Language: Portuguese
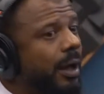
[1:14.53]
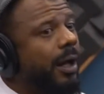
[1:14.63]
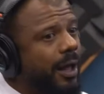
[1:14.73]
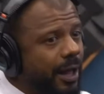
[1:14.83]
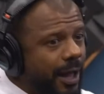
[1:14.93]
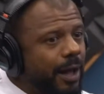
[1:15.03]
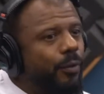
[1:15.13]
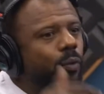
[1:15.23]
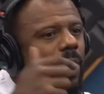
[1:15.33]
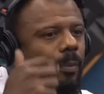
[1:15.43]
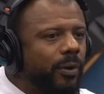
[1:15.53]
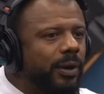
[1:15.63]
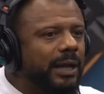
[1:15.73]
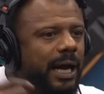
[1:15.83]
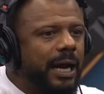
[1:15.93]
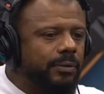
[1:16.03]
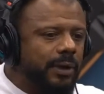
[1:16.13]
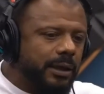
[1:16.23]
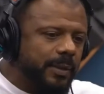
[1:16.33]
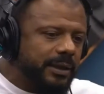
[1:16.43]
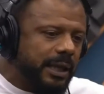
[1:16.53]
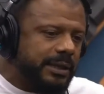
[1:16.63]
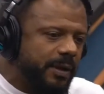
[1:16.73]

e o abordado, ele também tem que saber